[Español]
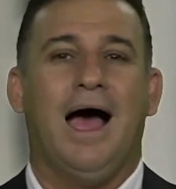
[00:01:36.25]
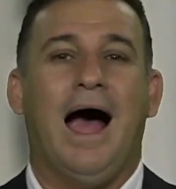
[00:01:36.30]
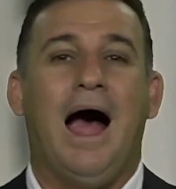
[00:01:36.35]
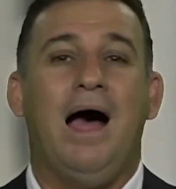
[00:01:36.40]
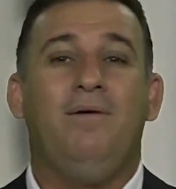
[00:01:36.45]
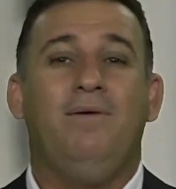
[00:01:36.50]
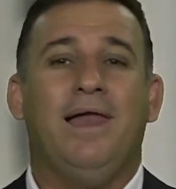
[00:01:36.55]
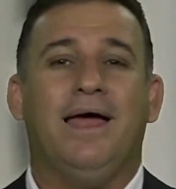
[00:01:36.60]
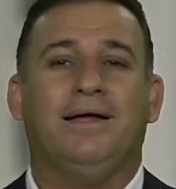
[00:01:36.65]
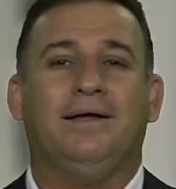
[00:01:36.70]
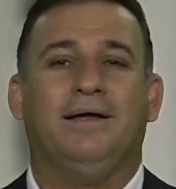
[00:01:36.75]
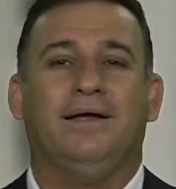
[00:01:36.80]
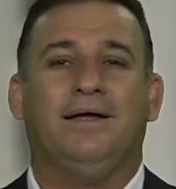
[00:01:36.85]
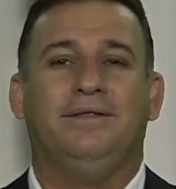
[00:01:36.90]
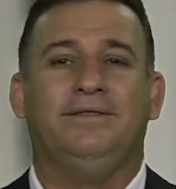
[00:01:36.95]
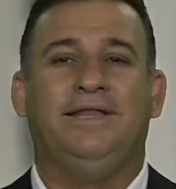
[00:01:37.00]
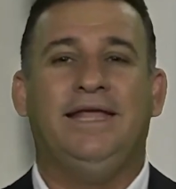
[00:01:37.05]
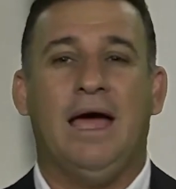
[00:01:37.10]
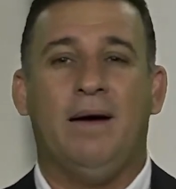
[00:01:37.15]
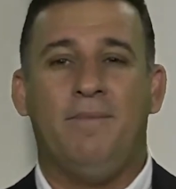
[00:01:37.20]
Hablan
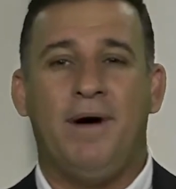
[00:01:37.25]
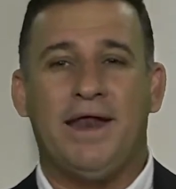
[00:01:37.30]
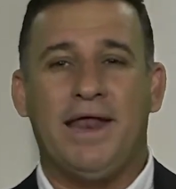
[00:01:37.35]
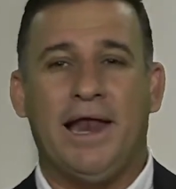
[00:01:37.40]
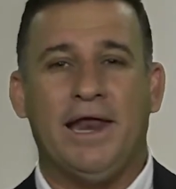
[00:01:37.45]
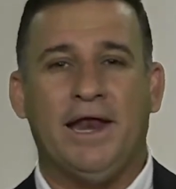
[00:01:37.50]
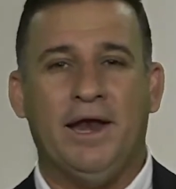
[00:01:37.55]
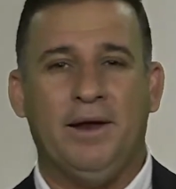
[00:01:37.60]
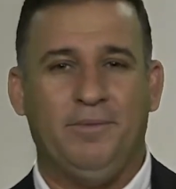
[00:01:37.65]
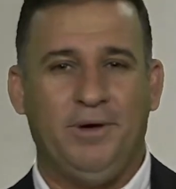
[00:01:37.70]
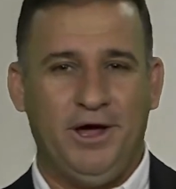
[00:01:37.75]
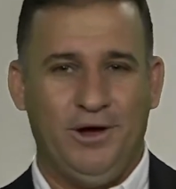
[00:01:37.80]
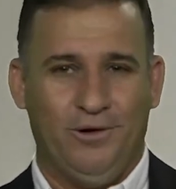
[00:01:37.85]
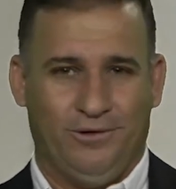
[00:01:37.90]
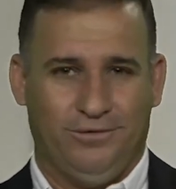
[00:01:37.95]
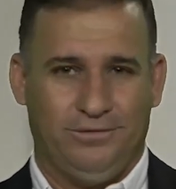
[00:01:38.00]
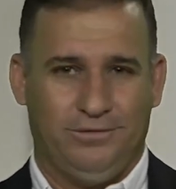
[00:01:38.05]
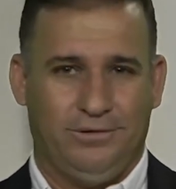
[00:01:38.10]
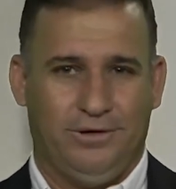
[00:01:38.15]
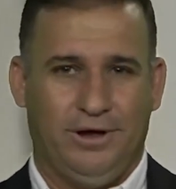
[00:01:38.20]
de amar al enemigo,